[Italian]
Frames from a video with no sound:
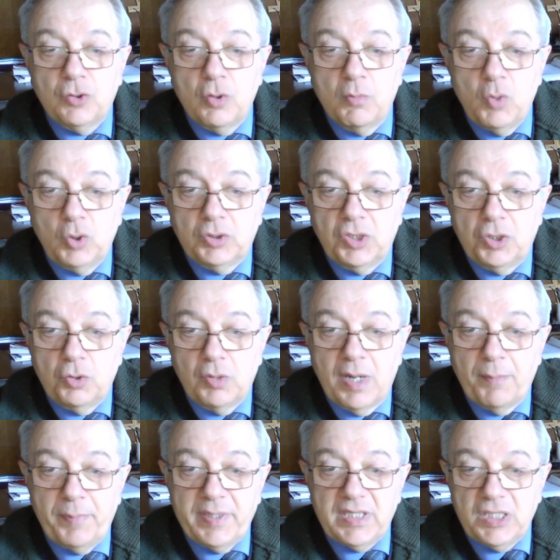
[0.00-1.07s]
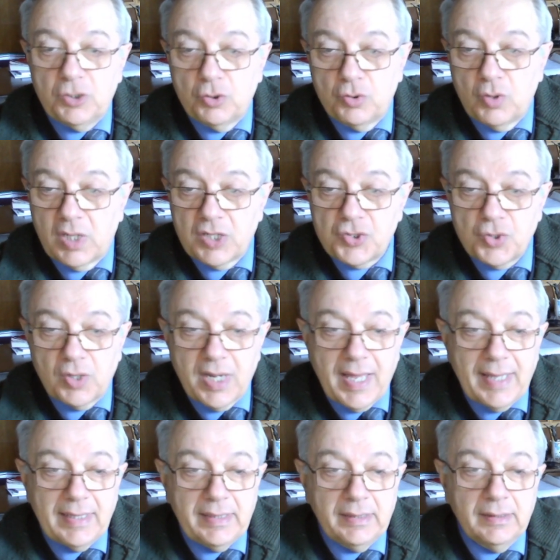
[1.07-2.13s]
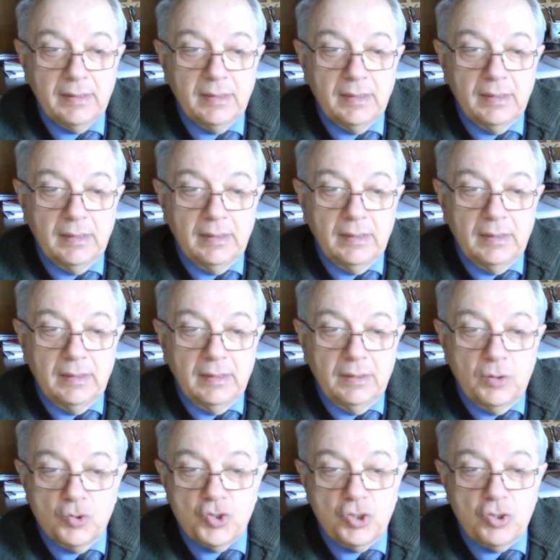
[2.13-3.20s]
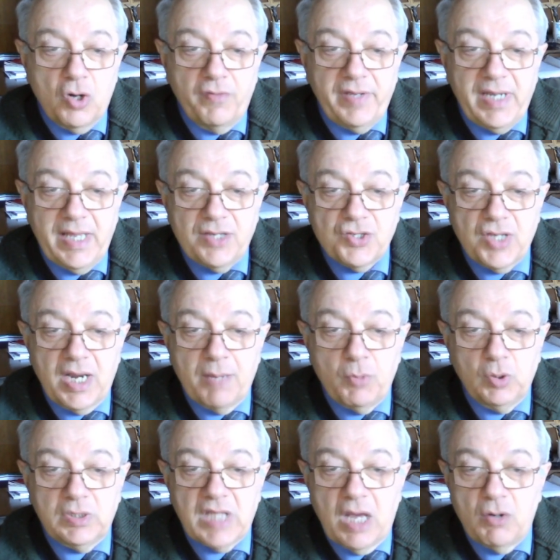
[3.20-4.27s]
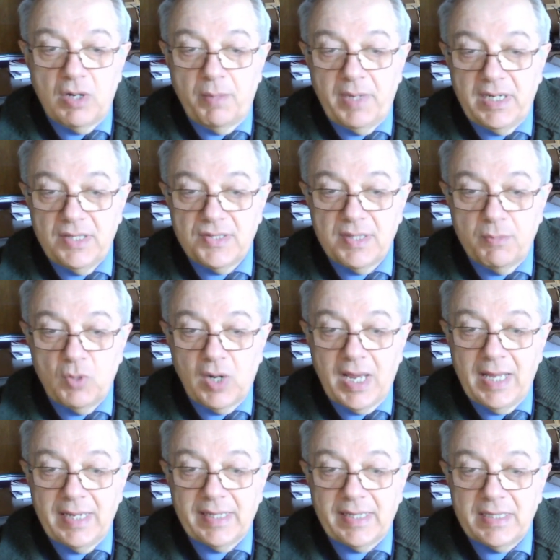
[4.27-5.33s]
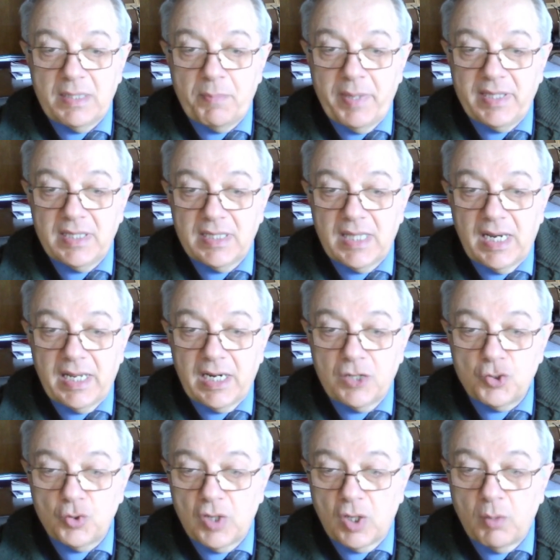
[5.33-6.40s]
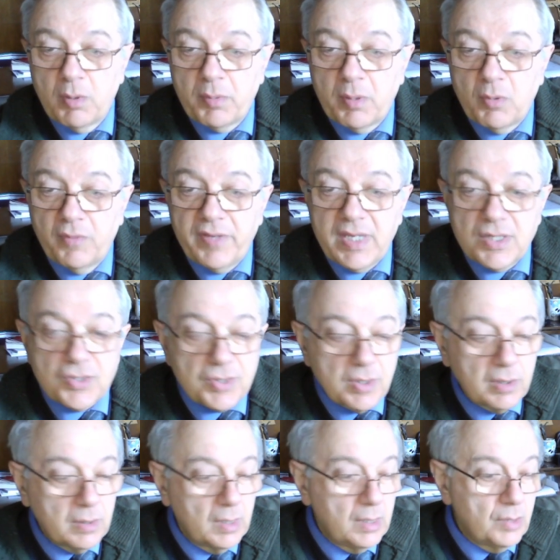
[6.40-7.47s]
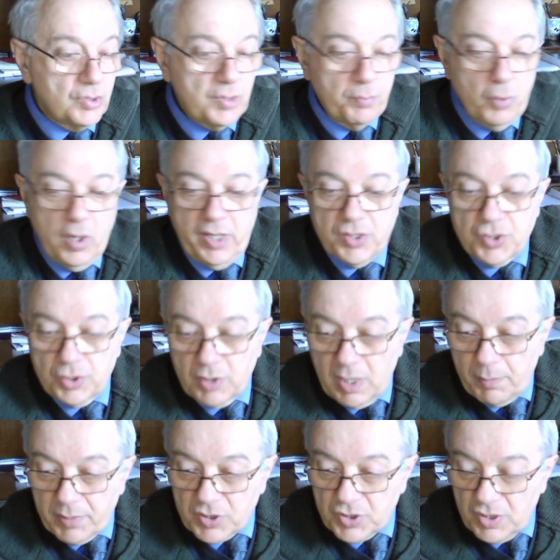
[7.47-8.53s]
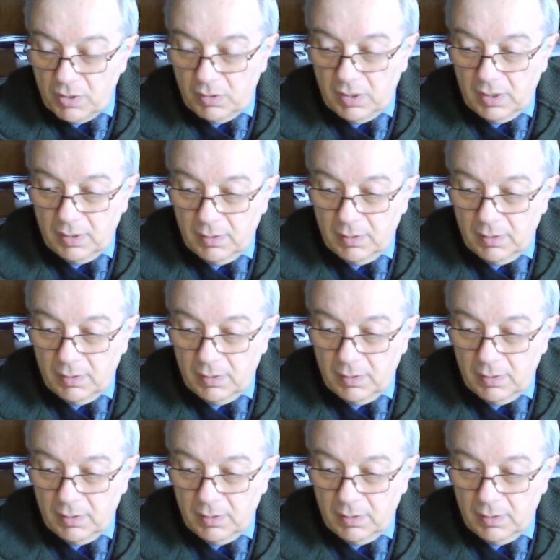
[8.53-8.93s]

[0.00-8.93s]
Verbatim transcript: moti di un appetito non razionale. Non si trova in esse la bontà o la malizia morale che dipende dalla ragione come abbiamo visto. Ci può essere una passione.